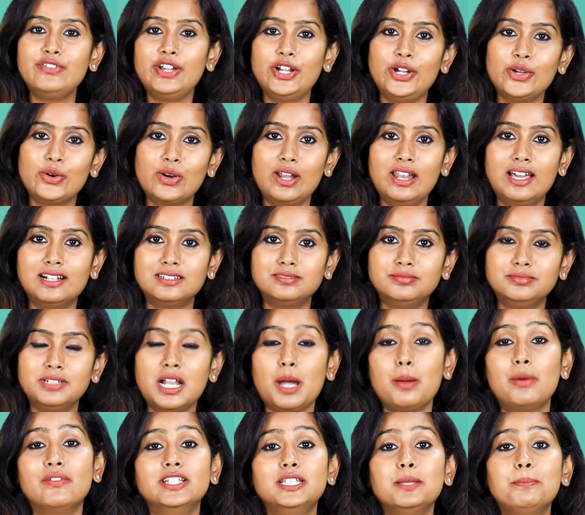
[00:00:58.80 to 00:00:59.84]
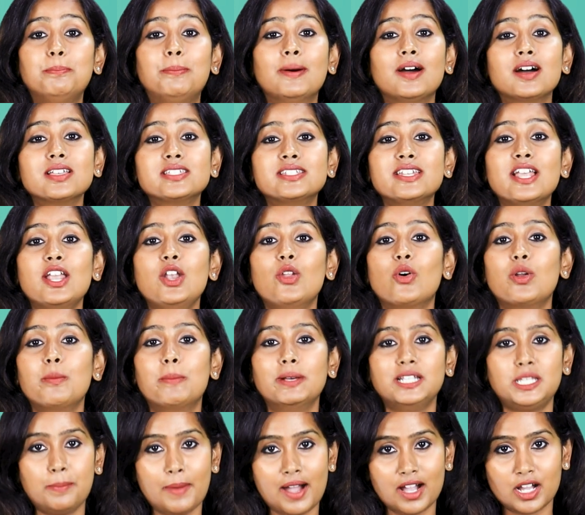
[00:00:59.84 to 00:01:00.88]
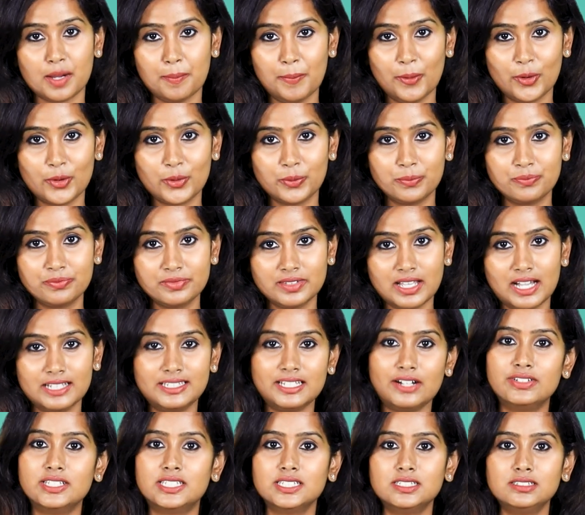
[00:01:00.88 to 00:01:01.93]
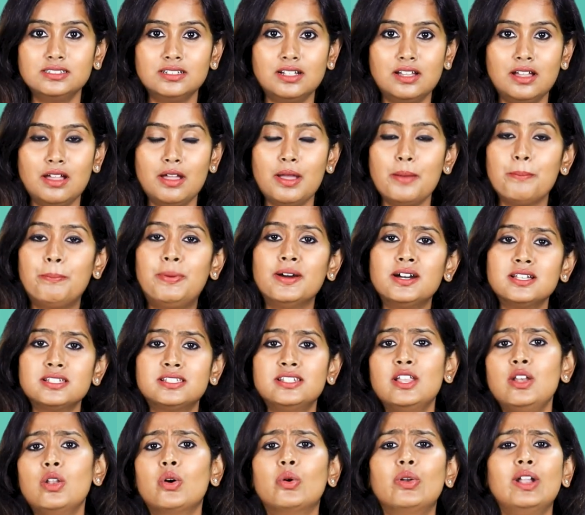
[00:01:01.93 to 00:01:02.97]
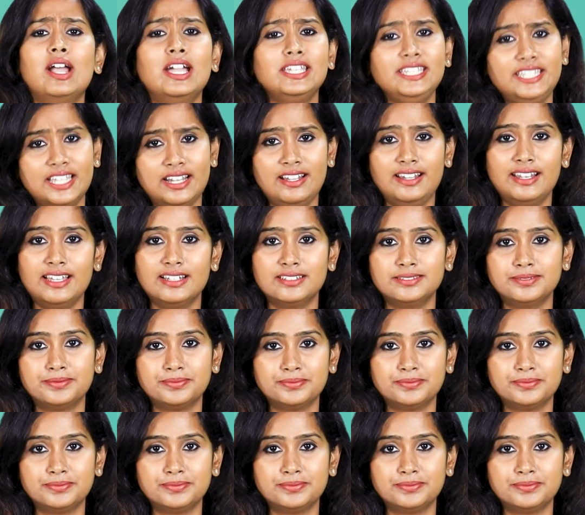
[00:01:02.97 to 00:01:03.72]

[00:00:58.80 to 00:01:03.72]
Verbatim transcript: வீடியோவில் நாம் வந்து பர்சனல் லோன் பற்றி பார்க்க போகிறோம் அதாவது பர்சனல் லோன்னா என்ன